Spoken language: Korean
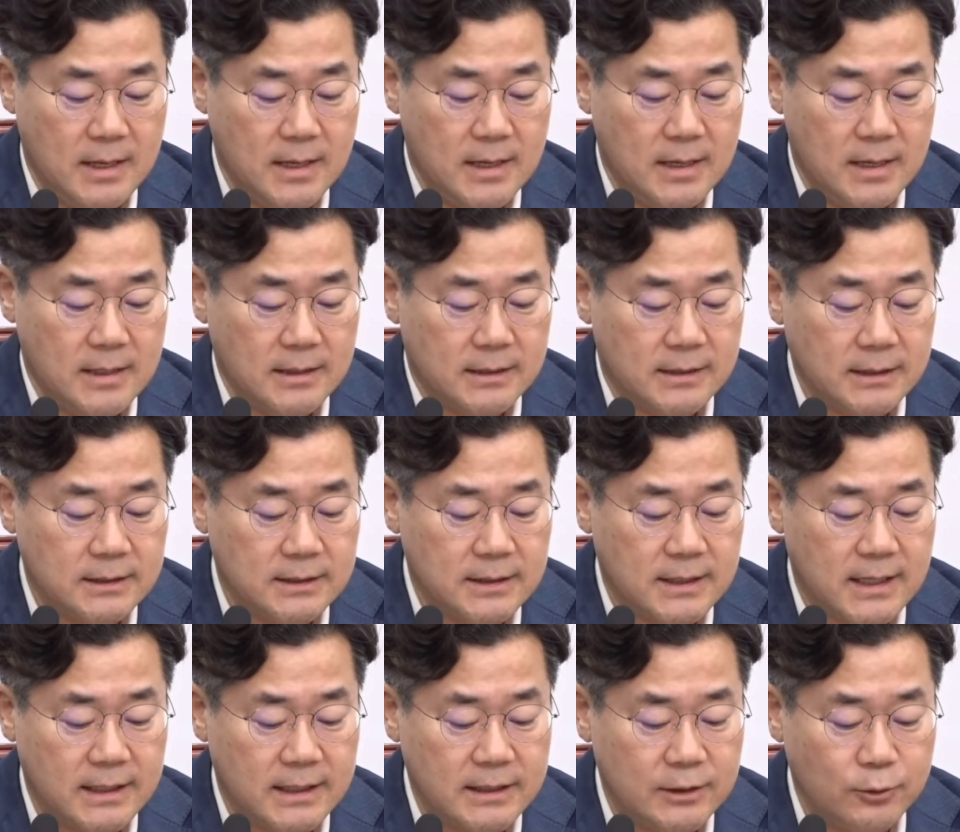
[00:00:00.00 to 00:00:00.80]

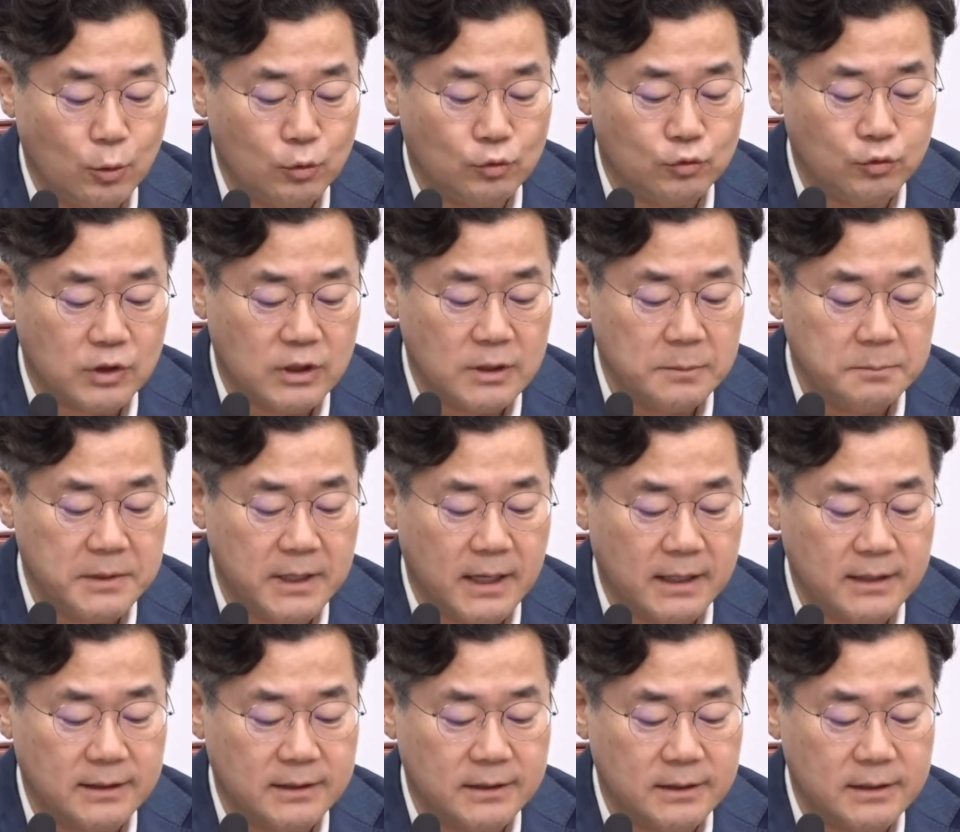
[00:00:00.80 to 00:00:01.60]
지금까지도
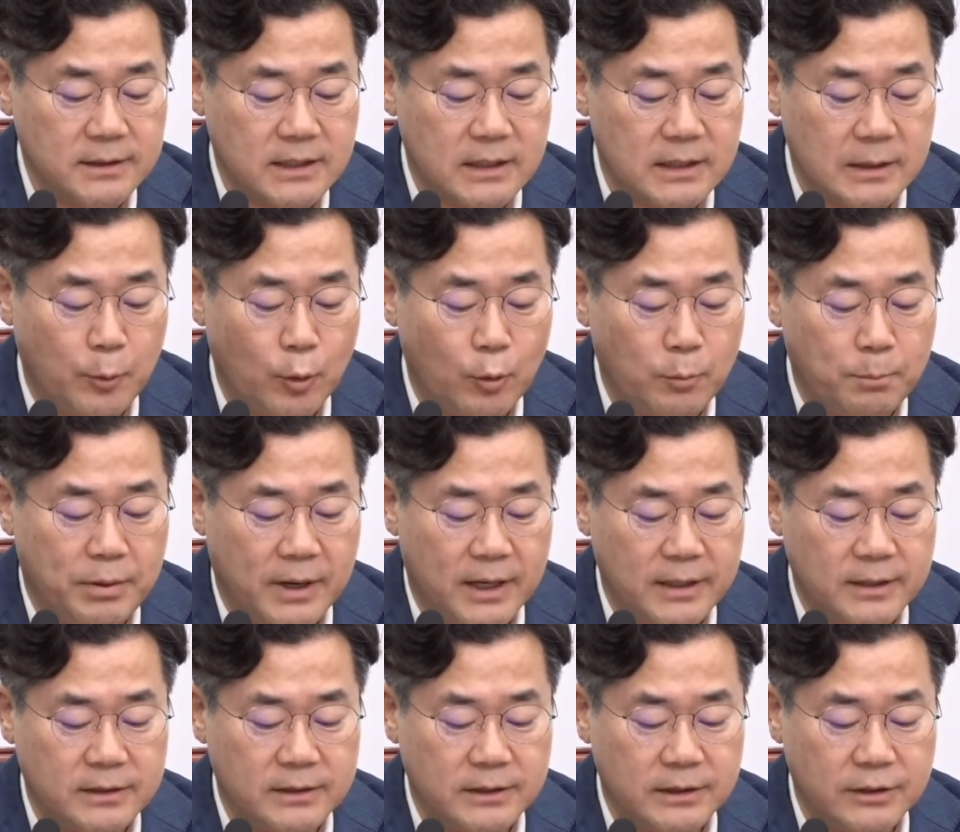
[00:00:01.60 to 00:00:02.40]
국힘당은
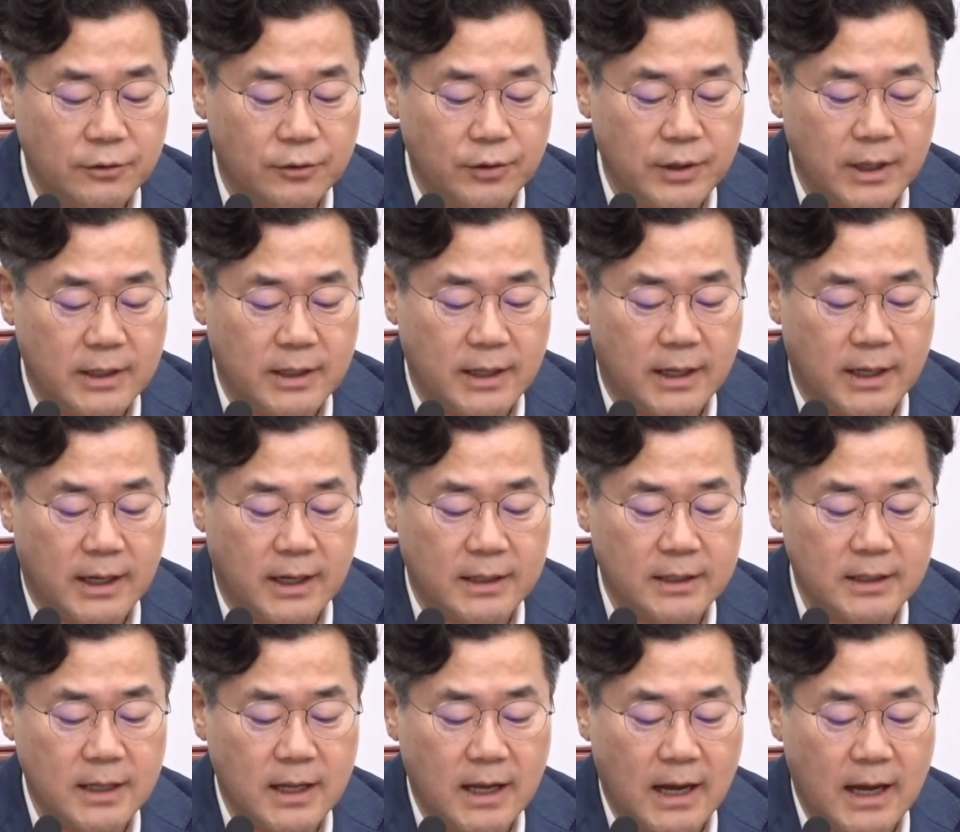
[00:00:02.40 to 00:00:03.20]
김용판 의원에
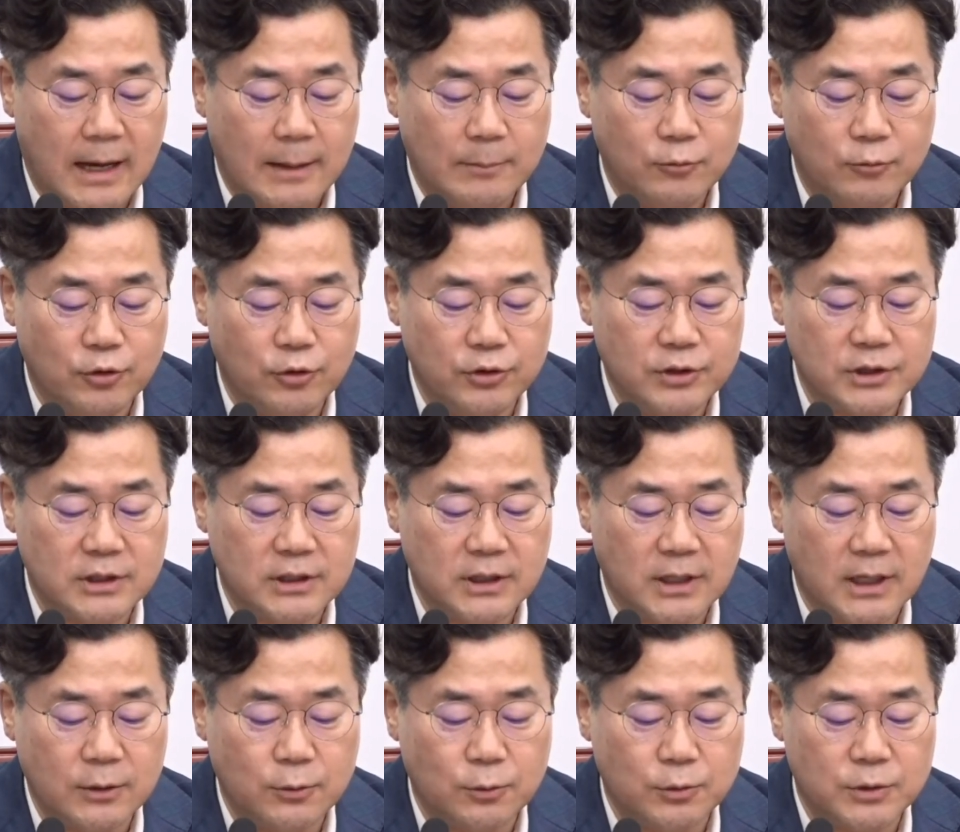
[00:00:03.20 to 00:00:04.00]
대한 아무런
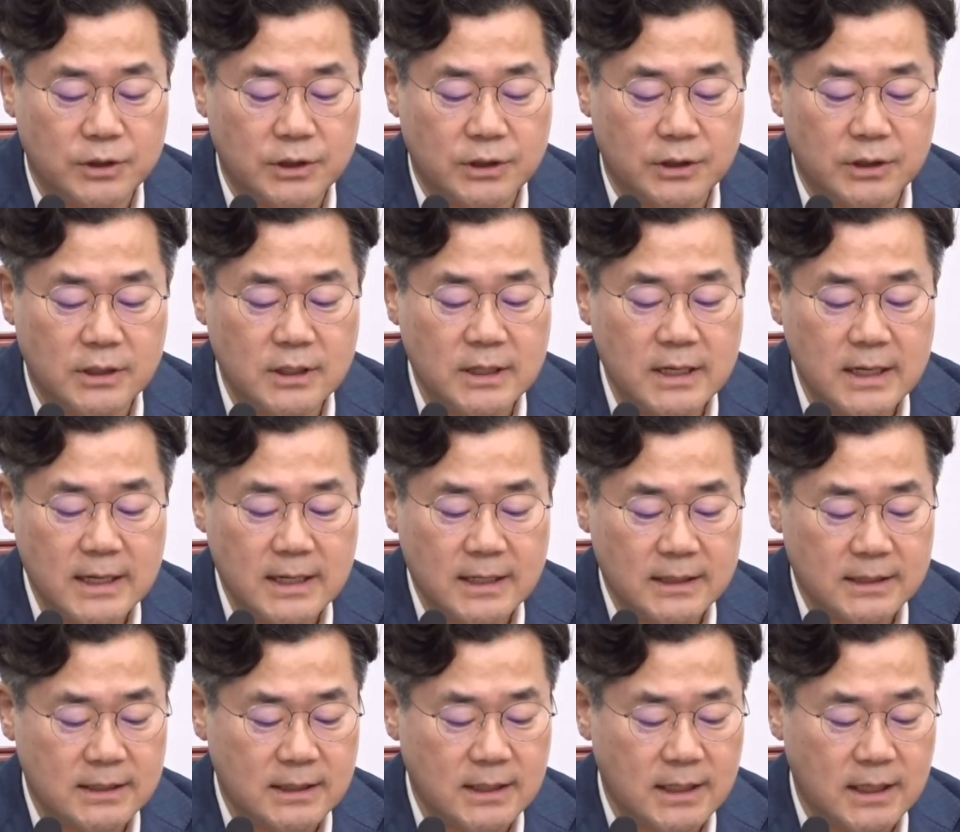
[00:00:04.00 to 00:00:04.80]
징계 조치를
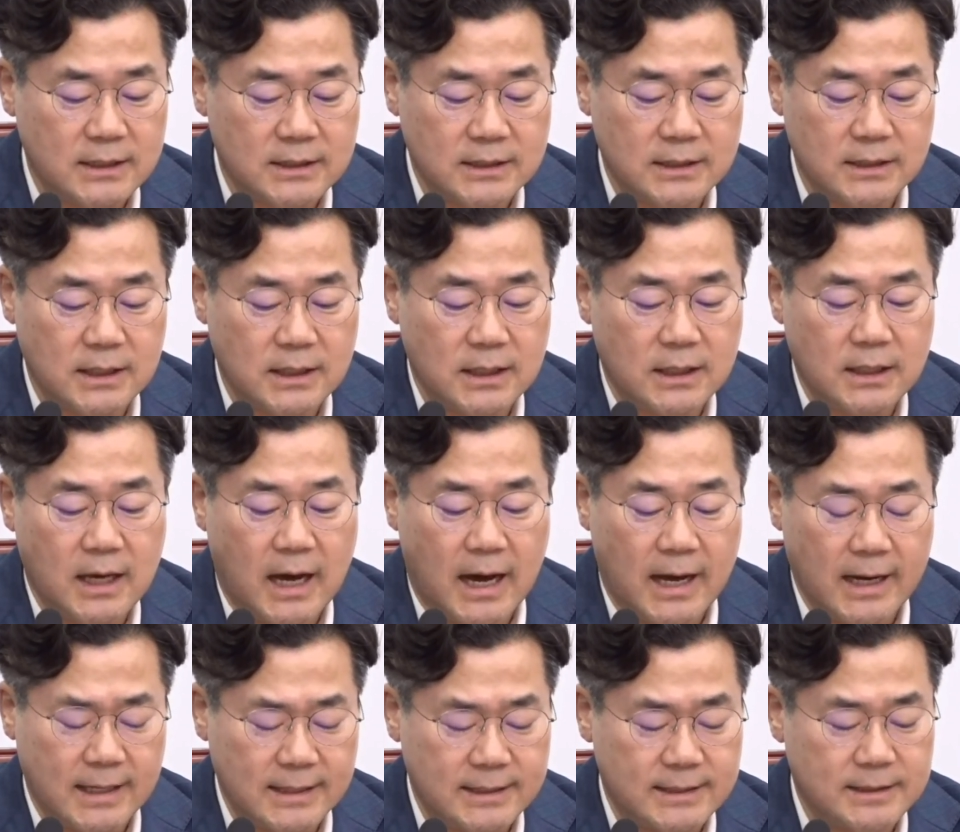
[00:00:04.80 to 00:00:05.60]
취하지
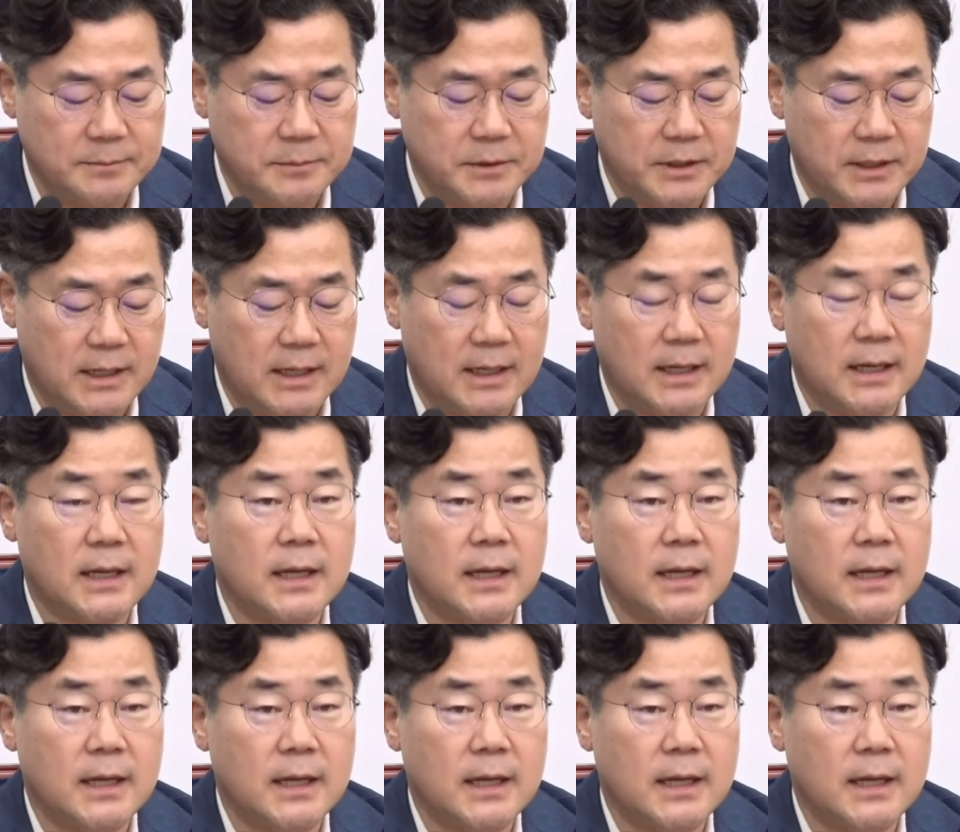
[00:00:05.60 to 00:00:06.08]
않았습니다.